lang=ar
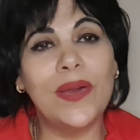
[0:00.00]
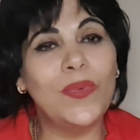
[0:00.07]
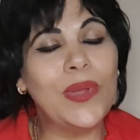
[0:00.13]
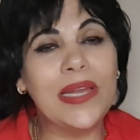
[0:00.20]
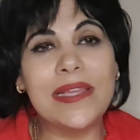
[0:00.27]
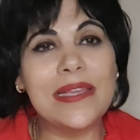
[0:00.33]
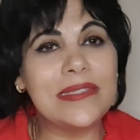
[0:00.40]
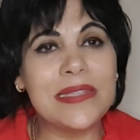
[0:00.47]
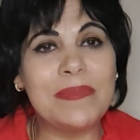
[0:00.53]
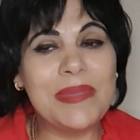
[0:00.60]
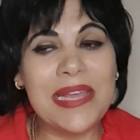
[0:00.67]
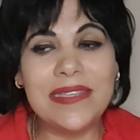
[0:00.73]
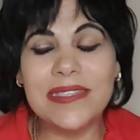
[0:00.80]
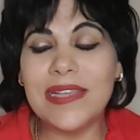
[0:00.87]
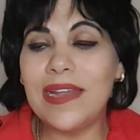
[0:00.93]
والجست
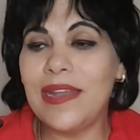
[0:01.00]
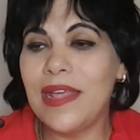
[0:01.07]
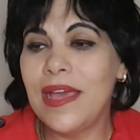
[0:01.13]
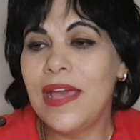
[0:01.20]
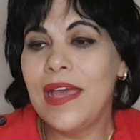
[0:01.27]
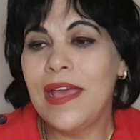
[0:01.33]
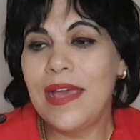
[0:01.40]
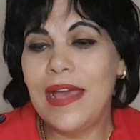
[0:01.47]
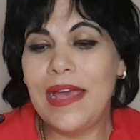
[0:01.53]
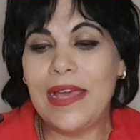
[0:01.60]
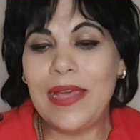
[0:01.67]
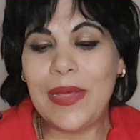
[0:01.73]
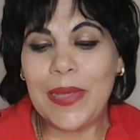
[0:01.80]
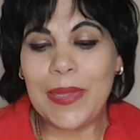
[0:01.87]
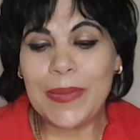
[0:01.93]
بينزل
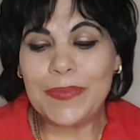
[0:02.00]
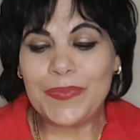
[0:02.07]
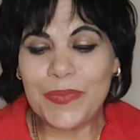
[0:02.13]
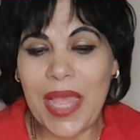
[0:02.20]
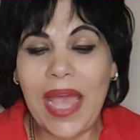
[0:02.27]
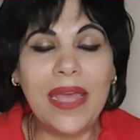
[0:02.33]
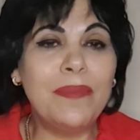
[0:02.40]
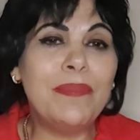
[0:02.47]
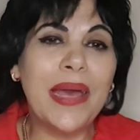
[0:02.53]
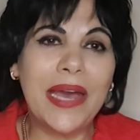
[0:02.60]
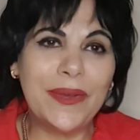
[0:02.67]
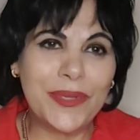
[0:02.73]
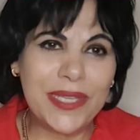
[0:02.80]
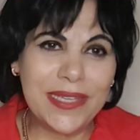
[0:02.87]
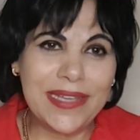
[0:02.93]
احب
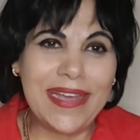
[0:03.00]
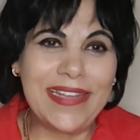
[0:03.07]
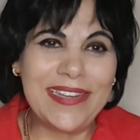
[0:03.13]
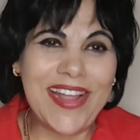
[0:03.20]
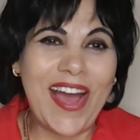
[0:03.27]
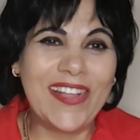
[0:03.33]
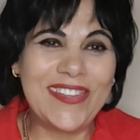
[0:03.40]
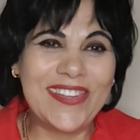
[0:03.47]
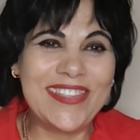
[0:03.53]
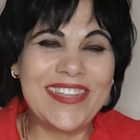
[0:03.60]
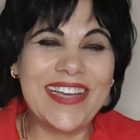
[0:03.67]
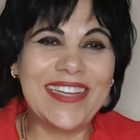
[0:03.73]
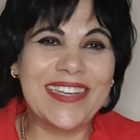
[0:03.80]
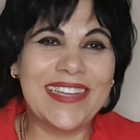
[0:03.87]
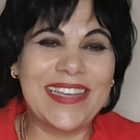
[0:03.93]
قوي ان
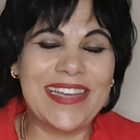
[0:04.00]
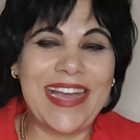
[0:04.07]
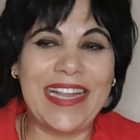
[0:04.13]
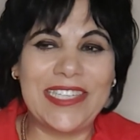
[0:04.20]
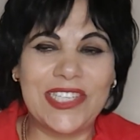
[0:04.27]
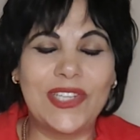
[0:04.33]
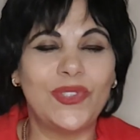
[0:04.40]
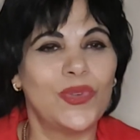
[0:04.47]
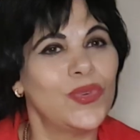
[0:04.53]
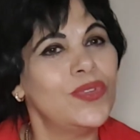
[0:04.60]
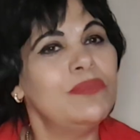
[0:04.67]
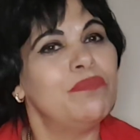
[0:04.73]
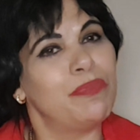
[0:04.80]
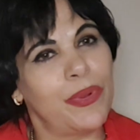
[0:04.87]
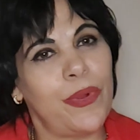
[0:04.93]
حضرتك علشان
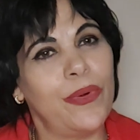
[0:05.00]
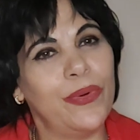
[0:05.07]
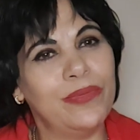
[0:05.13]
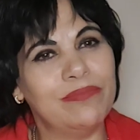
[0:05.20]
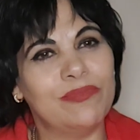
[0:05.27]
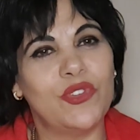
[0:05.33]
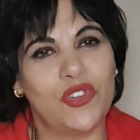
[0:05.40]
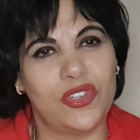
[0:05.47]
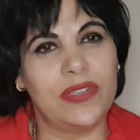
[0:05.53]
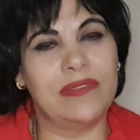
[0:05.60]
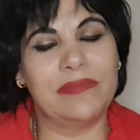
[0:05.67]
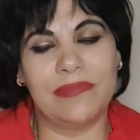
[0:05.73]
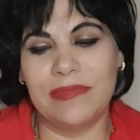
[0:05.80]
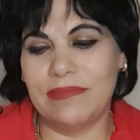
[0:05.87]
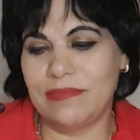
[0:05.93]
تكون برو مرشد
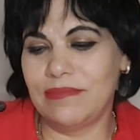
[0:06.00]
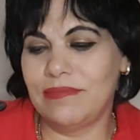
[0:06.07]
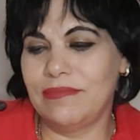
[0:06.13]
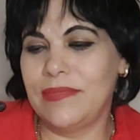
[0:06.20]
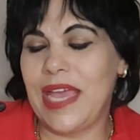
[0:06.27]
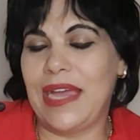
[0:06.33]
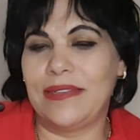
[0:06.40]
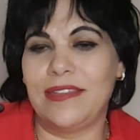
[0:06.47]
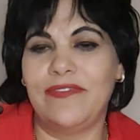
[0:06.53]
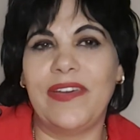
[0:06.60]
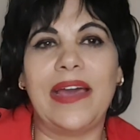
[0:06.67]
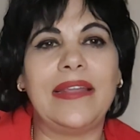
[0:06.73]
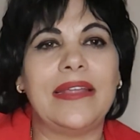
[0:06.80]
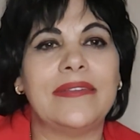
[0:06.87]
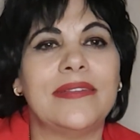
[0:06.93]
يعني
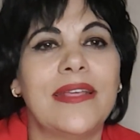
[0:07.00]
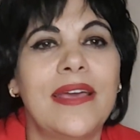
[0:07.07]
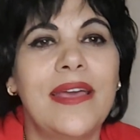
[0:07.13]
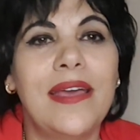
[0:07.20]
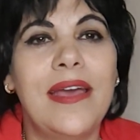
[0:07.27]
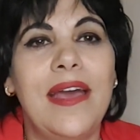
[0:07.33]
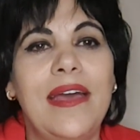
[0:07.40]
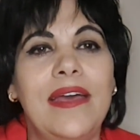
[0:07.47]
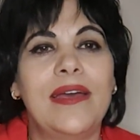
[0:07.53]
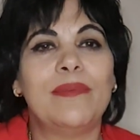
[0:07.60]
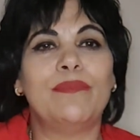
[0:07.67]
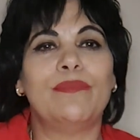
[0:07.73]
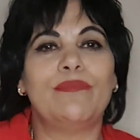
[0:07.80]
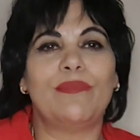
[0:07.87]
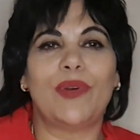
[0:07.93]
فعلا
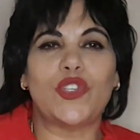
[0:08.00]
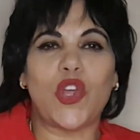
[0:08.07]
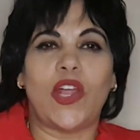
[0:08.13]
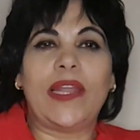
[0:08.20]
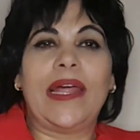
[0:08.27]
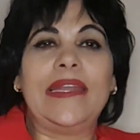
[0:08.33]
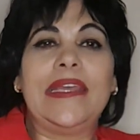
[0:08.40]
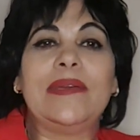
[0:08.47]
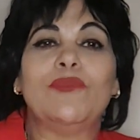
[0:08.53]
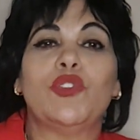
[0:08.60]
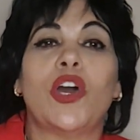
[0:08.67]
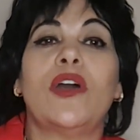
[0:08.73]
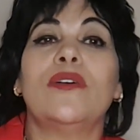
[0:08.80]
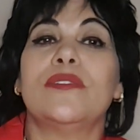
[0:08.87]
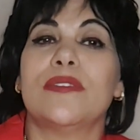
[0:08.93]
ما شاء الله عليك
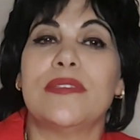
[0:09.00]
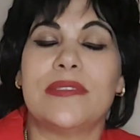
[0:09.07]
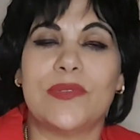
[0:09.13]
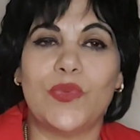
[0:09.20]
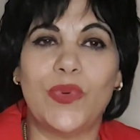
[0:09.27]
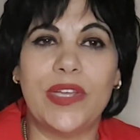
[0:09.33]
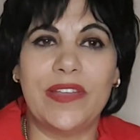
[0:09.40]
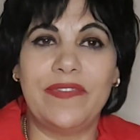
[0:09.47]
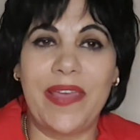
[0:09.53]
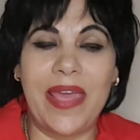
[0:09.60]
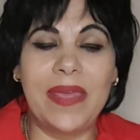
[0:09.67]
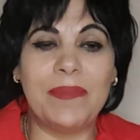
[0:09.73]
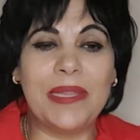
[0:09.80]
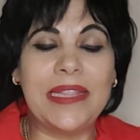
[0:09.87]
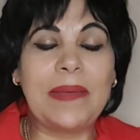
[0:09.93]
متخصص
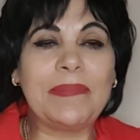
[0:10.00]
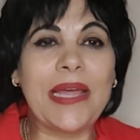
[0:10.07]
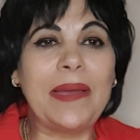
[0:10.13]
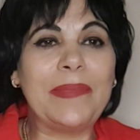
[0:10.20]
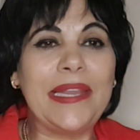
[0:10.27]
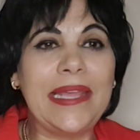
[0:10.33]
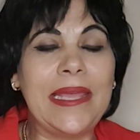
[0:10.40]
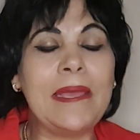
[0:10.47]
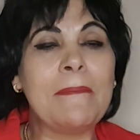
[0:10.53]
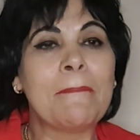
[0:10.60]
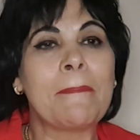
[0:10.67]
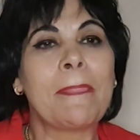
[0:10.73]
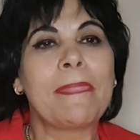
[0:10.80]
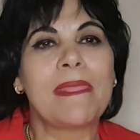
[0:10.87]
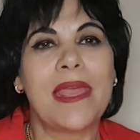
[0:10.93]
وفاهم انت بتعمل ايه
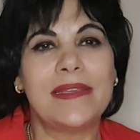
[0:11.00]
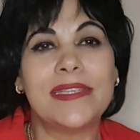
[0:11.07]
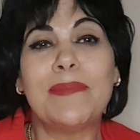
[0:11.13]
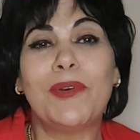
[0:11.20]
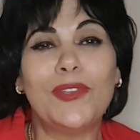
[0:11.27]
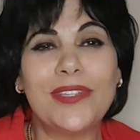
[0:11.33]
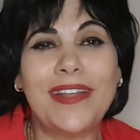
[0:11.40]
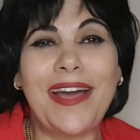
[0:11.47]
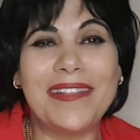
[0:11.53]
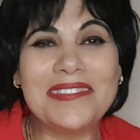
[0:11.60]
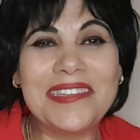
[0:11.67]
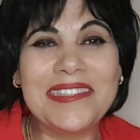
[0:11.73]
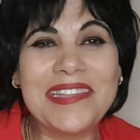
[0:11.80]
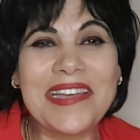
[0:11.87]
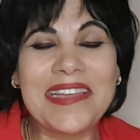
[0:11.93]
زي ما قلت
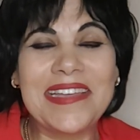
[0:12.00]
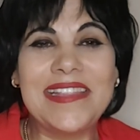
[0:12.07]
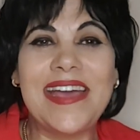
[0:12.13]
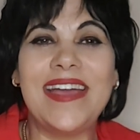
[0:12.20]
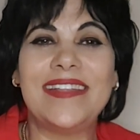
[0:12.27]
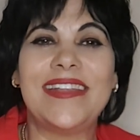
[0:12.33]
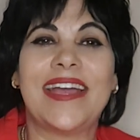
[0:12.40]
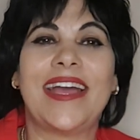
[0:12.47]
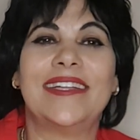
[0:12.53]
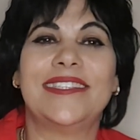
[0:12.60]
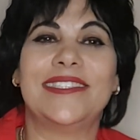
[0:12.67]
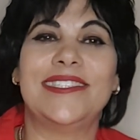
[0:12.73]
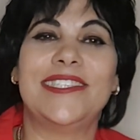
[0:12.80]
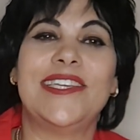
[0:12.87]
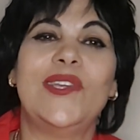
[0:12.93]
لحضرتك كده انك
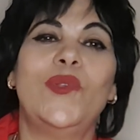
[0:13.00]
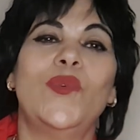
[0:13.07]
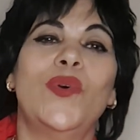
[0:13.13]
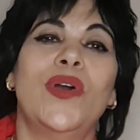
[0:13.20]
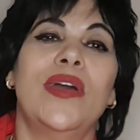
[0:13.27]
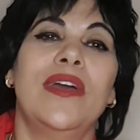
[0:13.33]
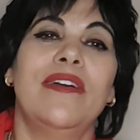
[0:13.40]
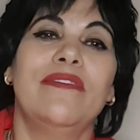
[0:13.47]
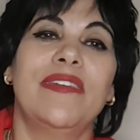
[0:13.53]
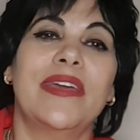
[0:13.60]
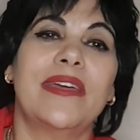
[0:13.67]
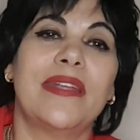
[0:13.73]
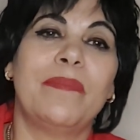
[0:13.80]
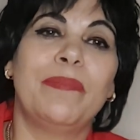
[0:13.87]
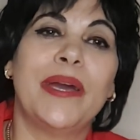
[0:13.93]
هتديله
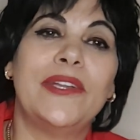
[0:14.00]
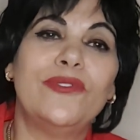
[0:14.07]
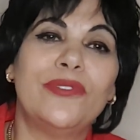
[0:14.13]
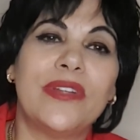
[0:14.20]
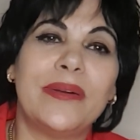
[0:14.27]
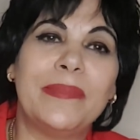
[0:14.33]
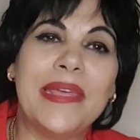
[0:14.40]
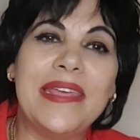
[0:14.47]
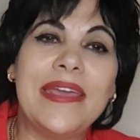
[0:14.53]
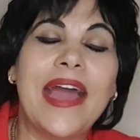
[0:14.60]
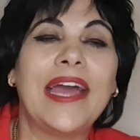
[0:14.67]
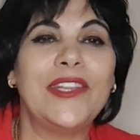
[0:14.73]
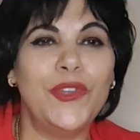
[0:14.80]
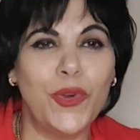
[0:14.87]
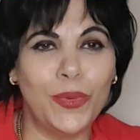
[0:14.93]
فكره بانوراميه
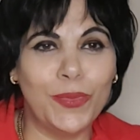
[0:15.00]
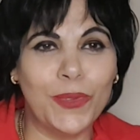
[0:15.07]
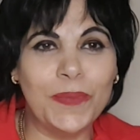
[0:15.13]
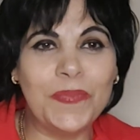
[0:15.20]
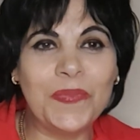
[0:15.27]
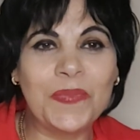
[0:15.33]
عن يومه